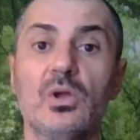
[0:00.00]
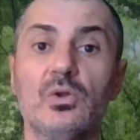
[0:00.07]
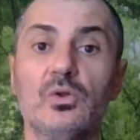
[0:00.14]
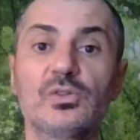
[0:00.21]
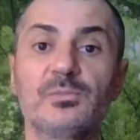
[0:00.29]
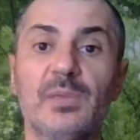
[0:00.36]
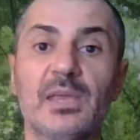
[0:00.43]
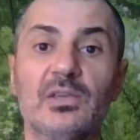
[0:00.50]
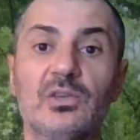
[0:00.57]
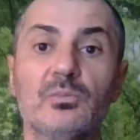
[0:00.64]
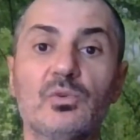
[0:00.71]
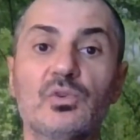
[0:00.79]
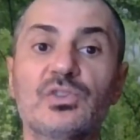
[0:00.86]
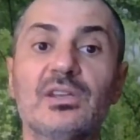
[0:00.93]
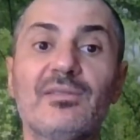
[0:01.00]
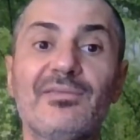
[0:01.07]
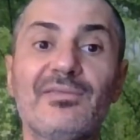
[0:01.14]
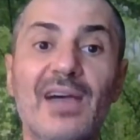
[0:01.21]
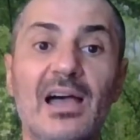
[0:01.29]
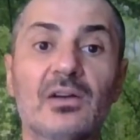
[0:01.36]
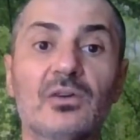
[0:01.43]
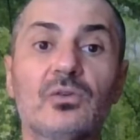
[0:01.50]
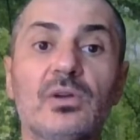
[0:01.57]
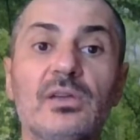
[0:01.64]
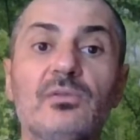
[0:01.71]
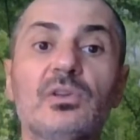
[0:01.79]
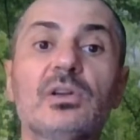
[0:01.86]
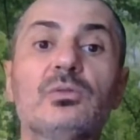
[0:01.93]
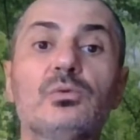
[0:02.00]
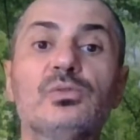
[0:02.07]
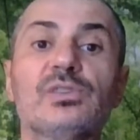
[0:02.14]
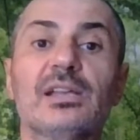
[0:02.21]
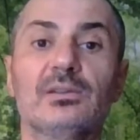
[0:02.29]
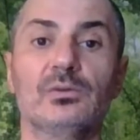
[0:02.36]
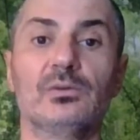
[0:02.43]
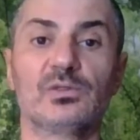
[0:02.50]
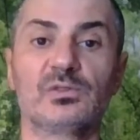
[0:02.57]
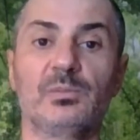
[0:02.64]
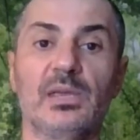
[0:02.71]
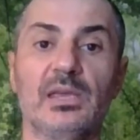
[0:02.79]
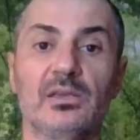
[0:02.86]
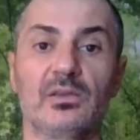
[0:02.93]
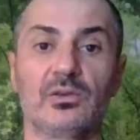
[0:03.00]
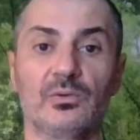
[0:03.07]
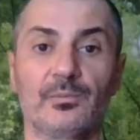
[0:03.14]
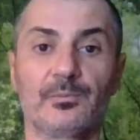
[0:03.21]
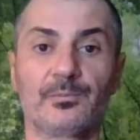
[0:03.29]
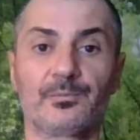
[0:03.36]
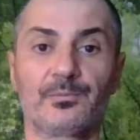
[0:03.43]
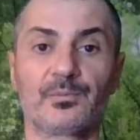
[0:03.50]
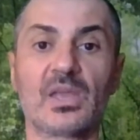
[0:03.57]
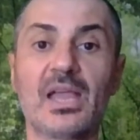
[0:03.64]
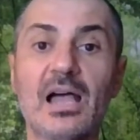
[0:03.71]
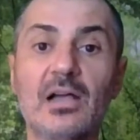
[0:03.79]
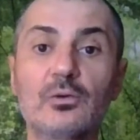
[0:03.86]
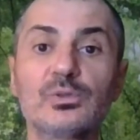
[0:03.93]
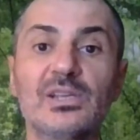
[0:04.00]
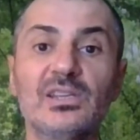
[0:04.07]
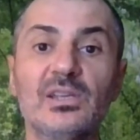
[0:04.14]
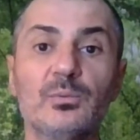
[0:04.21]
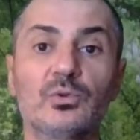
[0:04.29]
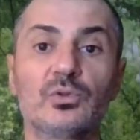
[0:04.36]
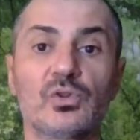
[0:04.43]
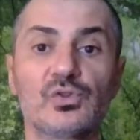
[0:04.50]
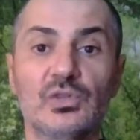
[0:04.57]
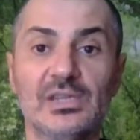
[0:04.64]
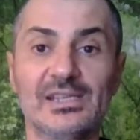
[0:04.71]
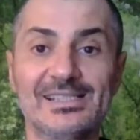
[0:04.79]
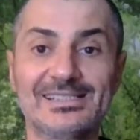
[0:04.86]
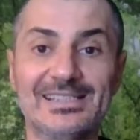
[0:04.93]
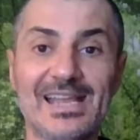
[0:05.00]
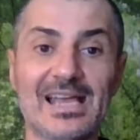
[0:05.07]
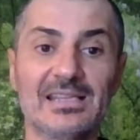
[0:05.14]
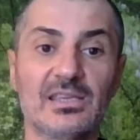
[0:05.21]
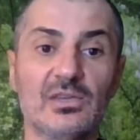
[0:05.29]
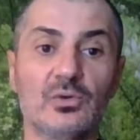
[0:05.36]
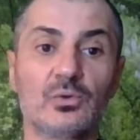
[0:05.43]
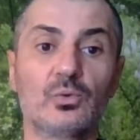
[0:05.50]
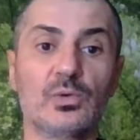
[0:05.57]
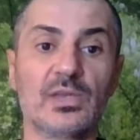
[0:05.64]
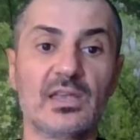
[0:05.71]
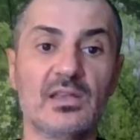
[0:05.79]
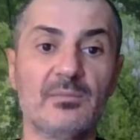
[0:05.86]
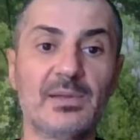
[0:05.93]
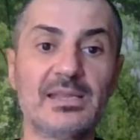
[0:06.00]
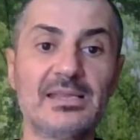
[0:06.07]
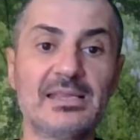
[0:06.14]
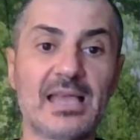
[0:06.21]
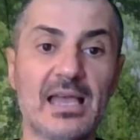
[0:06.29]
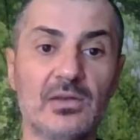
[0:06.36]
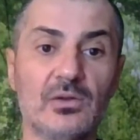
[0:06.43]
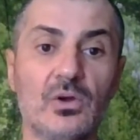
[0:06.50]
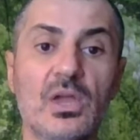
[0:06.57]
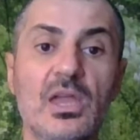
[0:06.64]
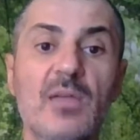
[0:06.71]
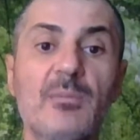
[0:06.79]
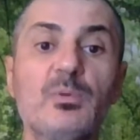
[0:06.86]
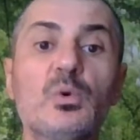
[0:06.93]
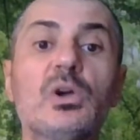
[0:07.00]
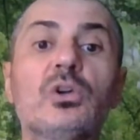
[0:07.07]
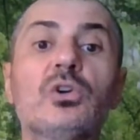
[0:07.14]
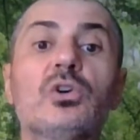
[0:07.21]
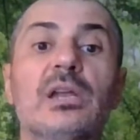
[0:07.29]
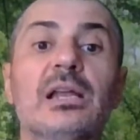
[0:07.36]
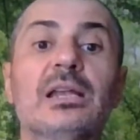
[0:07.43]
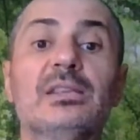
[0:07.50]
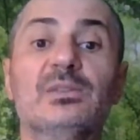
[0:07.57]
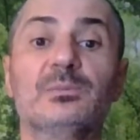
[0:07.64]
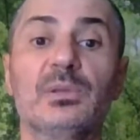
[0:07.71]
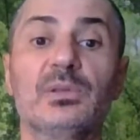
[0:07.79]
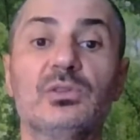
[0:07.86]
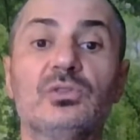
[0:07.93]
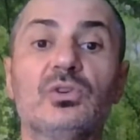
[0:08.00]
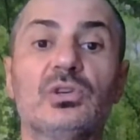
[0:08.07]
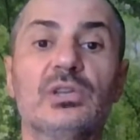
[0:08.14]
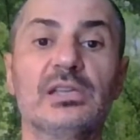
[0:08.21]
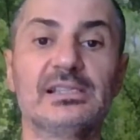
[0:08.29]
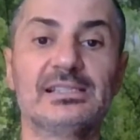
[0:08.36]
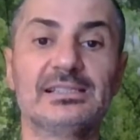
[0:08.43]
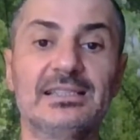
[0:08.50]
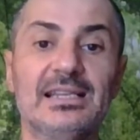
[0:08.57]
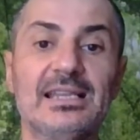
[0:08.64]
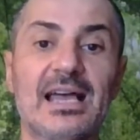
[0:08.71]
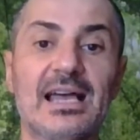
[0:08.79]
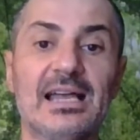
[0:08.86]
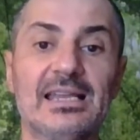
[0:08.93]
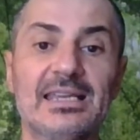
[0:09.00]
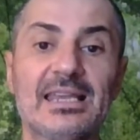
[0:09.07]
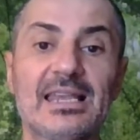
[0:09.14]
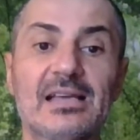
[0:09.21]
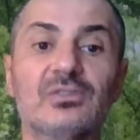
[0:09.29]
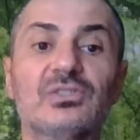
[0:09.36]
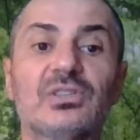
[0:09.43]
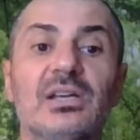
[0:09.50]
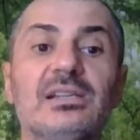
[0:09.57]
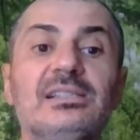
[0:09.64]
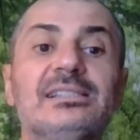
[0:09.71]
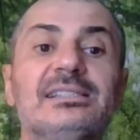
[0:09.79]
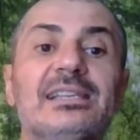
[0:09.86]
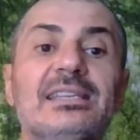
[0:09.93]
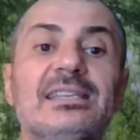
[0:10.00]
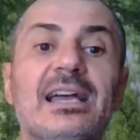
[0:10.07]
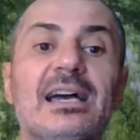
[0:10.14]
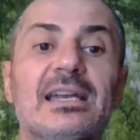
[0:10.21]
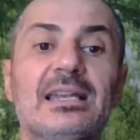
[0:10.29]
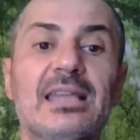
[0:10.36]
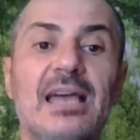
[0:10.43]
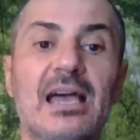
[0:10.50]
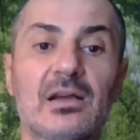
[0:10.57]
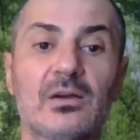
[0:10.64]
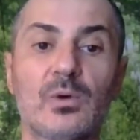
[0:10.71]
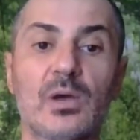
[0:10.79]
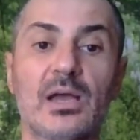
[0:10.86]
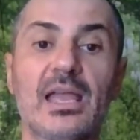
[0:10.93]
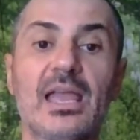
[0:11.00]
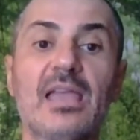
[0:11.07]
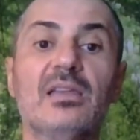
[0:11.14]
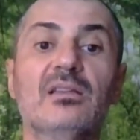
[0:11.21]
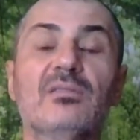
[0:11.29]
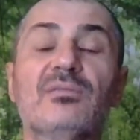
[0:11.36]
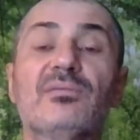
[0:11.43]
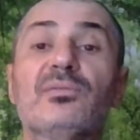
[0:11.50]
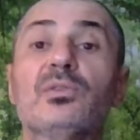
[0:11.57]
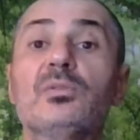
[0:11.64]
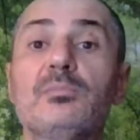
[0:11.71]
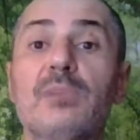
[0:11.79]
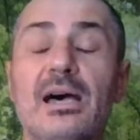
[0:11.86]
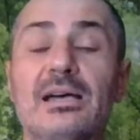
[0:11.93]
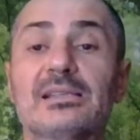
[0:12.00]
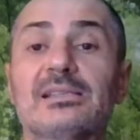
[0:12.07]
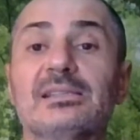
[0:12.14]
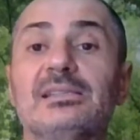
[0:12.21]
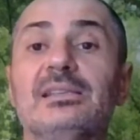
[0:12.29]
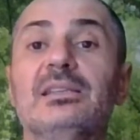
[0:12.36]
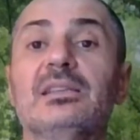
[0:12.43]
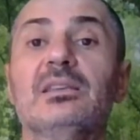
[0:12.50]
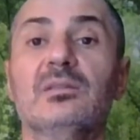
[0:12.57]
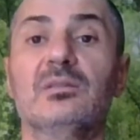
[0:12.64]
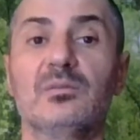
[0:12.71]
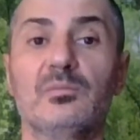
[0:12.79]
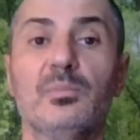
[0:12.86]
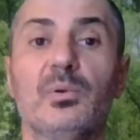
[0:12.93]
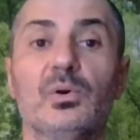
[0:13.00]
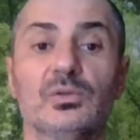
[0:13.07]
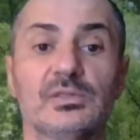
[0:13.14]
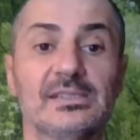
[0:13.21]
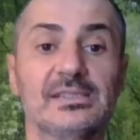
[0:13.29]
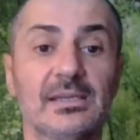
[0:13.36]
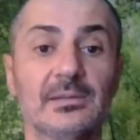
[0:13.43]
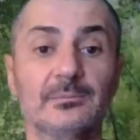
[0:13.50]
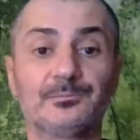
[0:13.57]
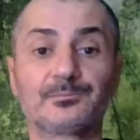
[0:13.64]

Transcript: Lo specchio mostra il fango e voi accusate lo specchio accusate piuttosto la strada in cui è il pantano e più ancora l'ispettore stradale che lascia ristagnare l'acqua e il formarsi di pozze.